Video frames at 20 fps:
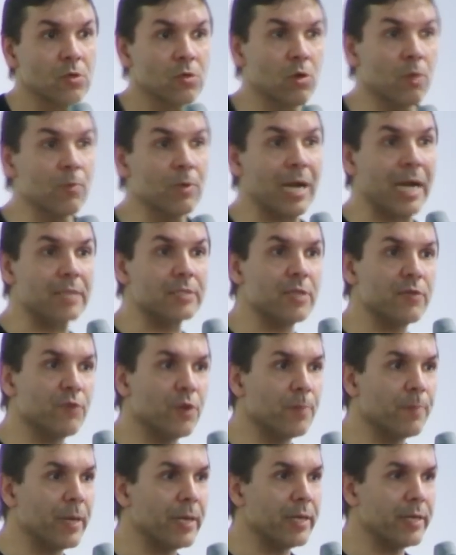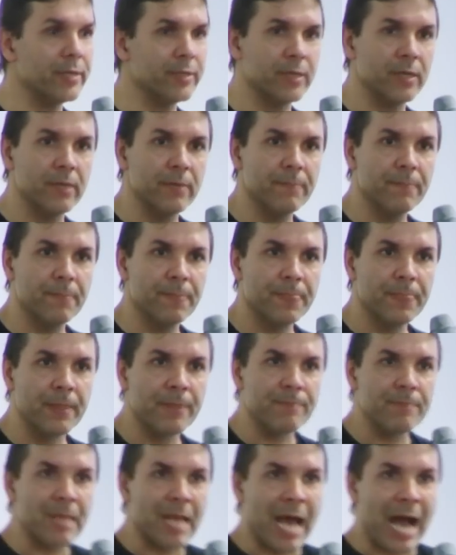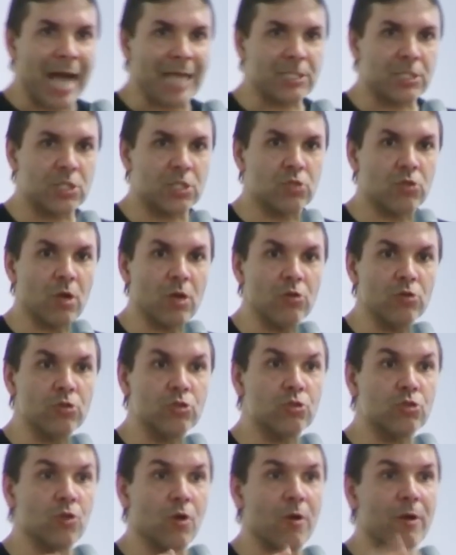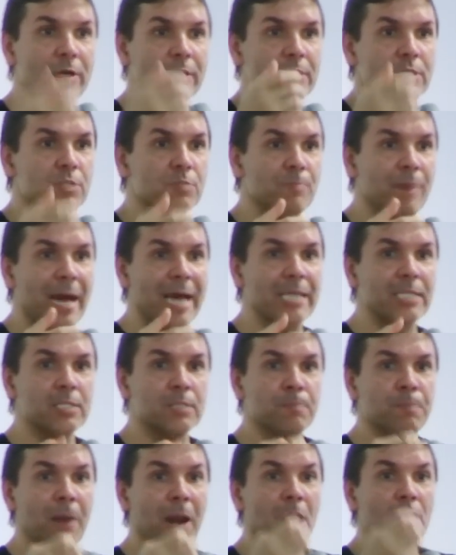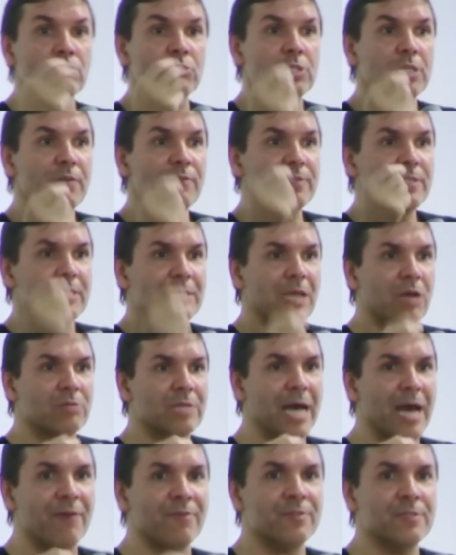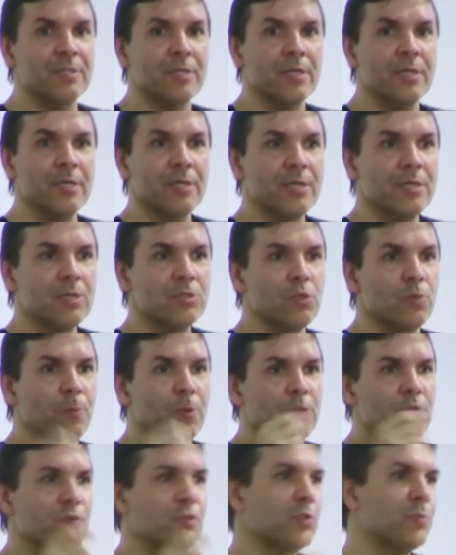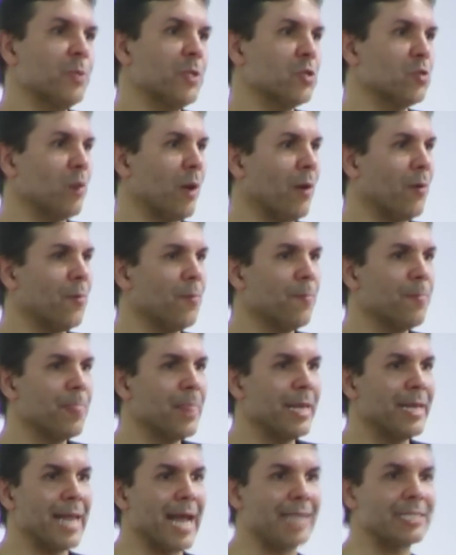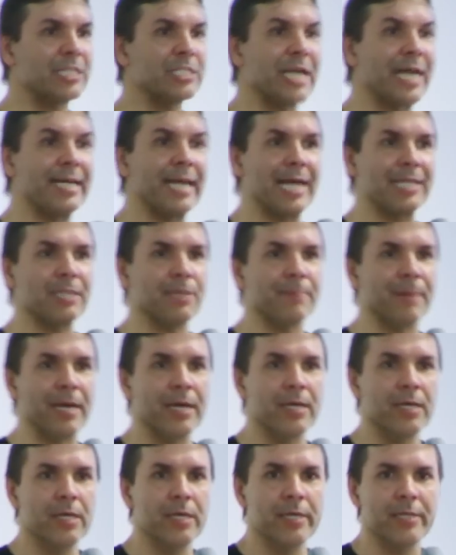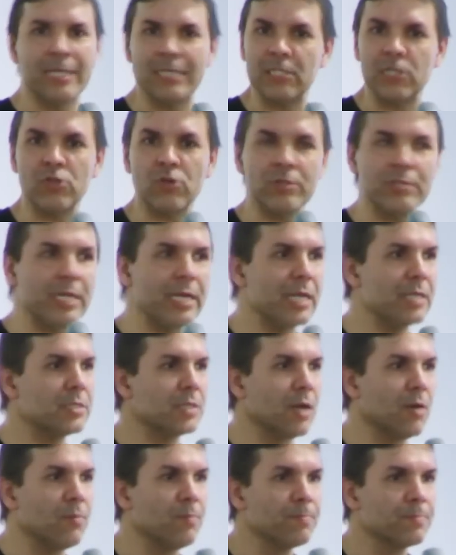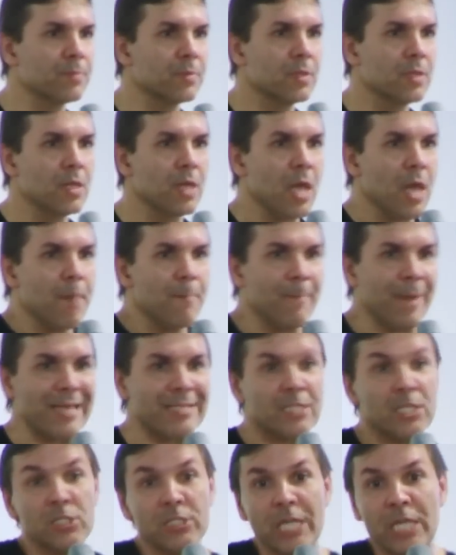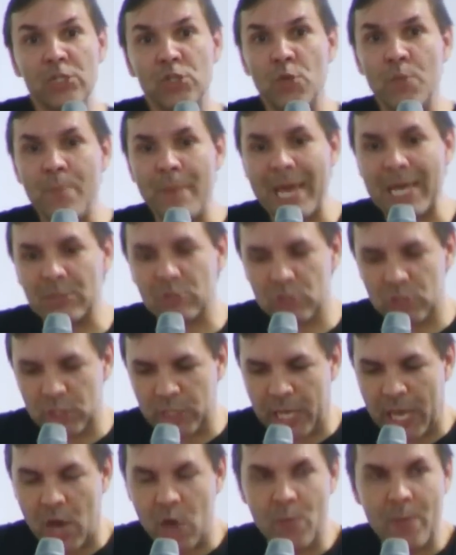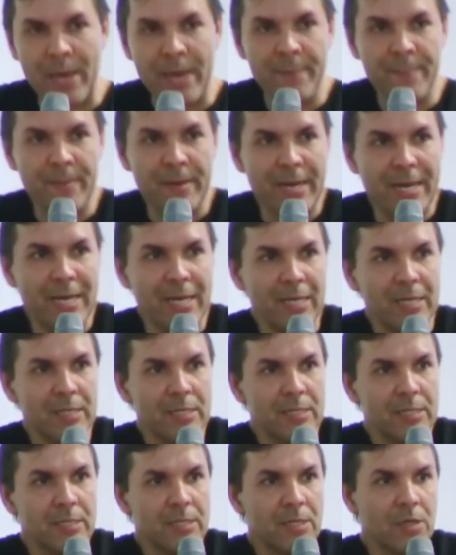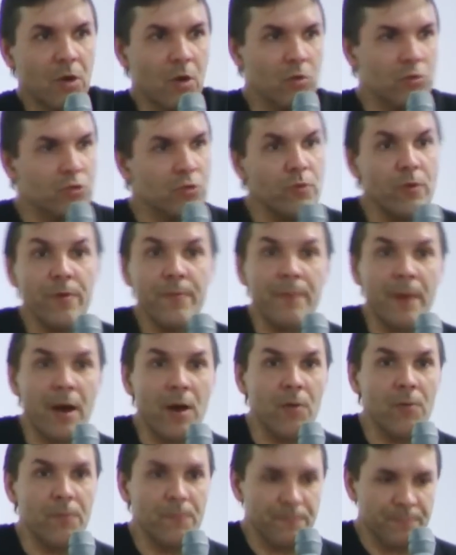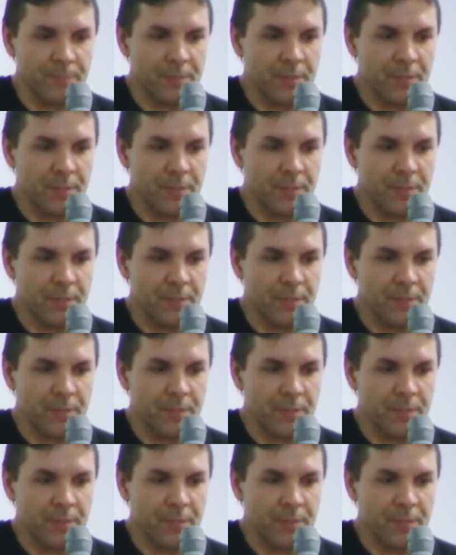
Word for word: como o caso da Ivone Pereira, as soluções mais plausíveis e saudáveis do ponto de vista espiritual. Nada de anátema, nada de condenação, mas entendimento de que é uma irmã ou de um irmão